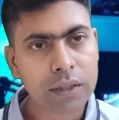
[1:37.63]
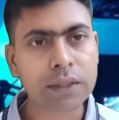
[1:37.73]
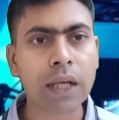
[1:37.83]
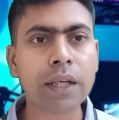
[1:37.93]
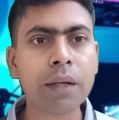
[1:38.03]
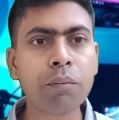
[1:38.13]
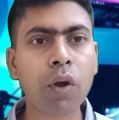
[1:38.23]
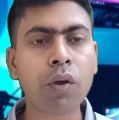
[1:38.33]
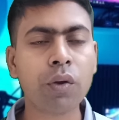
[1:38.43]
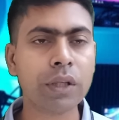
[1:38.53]
সাইটটা
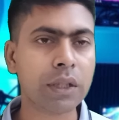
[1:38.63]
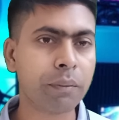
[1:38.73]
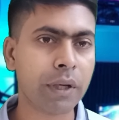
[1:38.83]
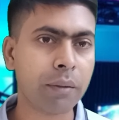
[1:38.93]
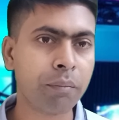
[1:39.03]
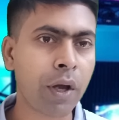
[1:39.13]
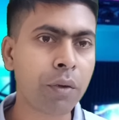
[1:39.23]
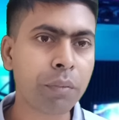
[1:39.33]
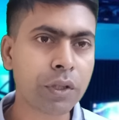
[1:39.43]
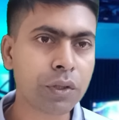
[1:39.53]
ব্লক করে দিতে পারে
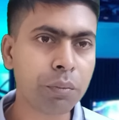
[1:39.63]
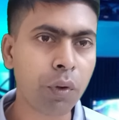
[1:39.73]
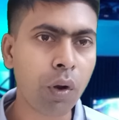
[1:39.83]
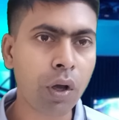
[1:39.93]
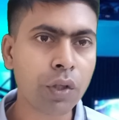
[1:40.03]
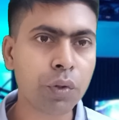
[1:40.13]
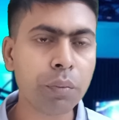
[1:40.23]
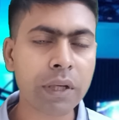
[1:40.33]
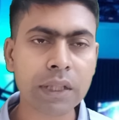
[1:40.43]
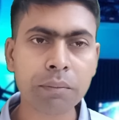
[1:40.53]
বারংবার যদি ভুল হয়
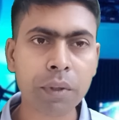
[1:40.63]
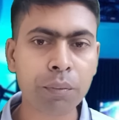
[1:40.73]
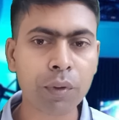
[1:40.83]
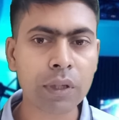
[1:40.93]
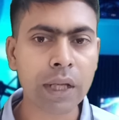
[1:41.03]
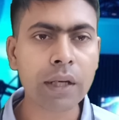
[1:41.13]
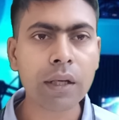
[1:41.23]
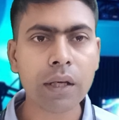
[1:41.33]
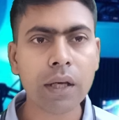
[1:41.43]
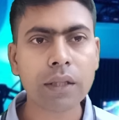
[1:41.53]
দুইবার তিনবার ভুল দেন
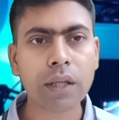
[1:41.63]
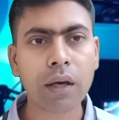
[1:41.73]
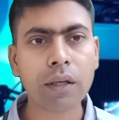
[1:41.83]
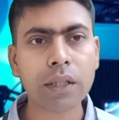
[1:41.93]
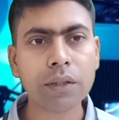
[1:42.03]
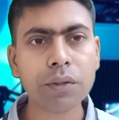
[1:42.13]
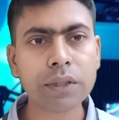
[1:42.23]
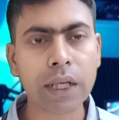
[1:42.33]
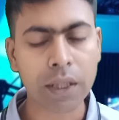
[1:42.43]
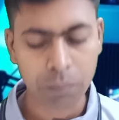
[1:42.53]
তাহলে কিন্তু
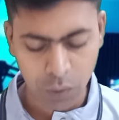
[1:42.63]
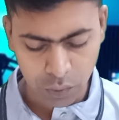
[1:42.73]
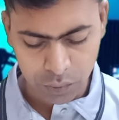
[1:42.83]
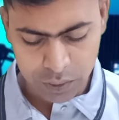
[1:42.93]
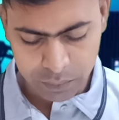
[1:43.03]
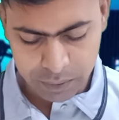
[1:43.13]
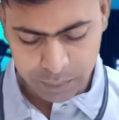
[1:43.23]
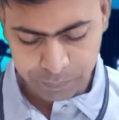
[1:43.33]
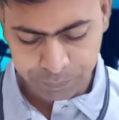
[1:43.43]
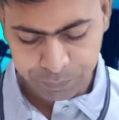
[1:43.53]
সাইটটা ব্লক করে দেবে
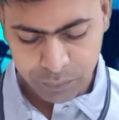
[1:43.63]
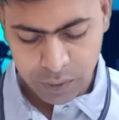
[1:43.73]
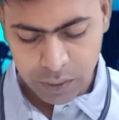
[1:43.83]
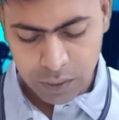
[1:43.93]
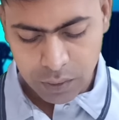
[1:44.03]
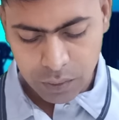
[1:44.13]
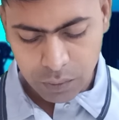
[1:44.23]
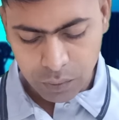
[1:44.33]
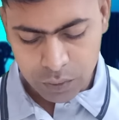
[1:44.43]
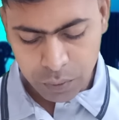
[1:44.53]

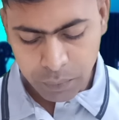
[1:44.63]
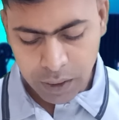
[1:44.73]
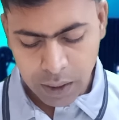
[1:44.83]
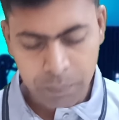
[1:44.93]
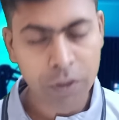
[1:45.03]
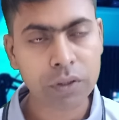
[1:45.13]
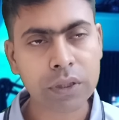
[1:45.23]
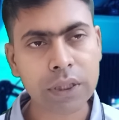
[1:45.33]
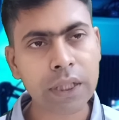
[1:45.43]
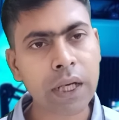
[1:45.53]
অথবা আপনার যদি
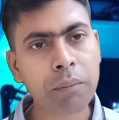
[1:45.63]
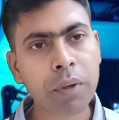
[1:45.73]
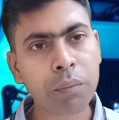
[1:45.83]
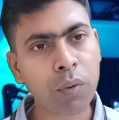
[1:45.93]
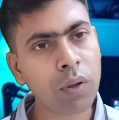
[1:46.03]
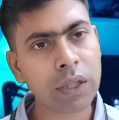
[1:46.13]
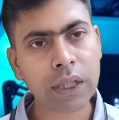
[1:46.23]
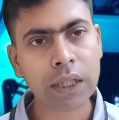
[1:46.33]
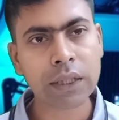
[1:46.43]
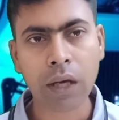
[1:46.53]
তিন নাম্বার ভুল হয়ে
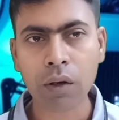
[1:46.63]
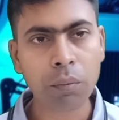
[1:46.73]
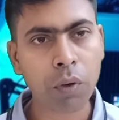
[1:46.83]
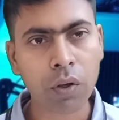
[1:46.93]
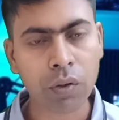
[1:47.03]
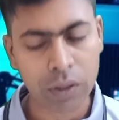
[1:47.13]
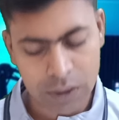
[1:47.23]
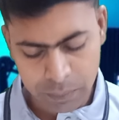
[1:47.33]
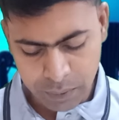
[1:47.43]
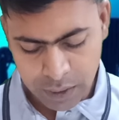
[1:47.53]
থাকে তাহলেও ব্লক করে
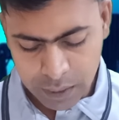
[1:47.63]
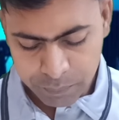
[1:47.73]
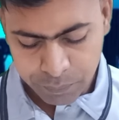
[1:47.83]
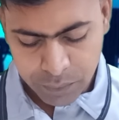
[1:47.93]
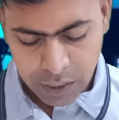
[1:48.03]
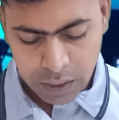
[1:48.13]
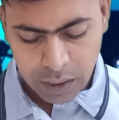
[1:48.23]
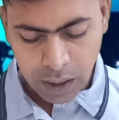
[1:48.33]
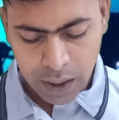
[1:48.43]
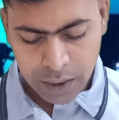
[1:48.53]
দিতে পারে
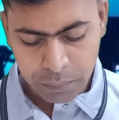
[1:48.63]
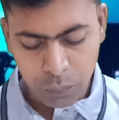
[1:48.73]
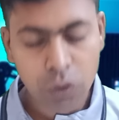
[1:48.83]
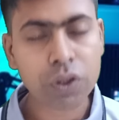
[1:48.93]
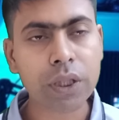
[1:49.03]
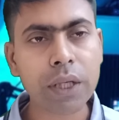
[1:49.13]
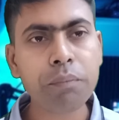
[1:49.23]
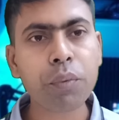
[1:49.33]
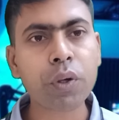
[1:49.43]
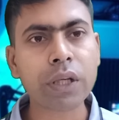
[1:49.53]
আর একটা মোস্ট
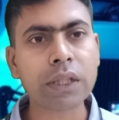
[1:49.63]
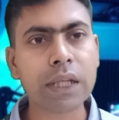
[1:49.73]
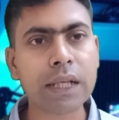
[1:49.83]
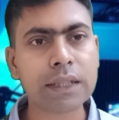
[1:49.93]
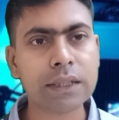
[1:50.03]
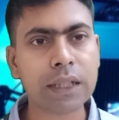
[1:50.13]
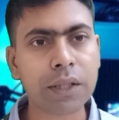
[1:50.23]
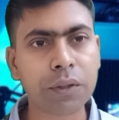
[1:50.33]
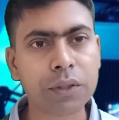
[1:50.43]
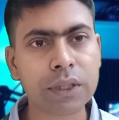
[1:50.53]
ইম্পর্ট্যান্ট থিংস যেটা
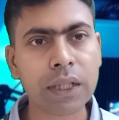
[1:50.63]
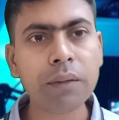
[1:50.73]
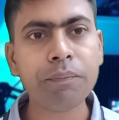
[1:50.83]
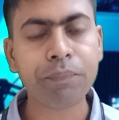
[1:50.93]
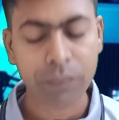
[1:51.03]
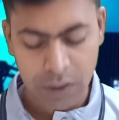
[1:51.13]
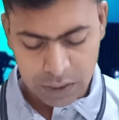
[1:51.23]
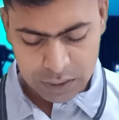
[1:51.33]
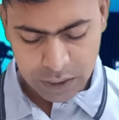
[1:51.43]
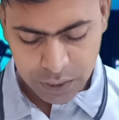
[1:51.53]
হচ্ছে
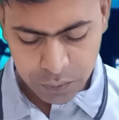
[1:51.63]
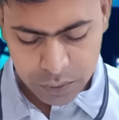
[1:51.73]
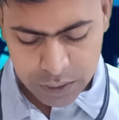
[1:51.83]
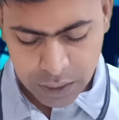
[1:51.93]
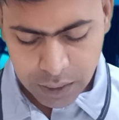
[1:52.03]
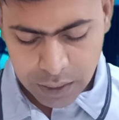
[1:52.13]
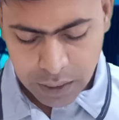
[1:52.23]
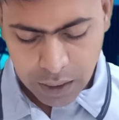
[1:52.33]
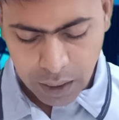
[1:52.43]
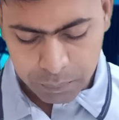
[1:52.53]
সেটা হচ্ছে
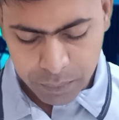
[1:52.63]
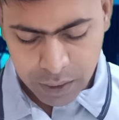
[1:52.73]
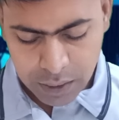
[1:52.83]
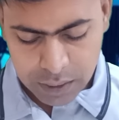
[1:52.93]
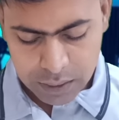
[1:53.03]
আপনার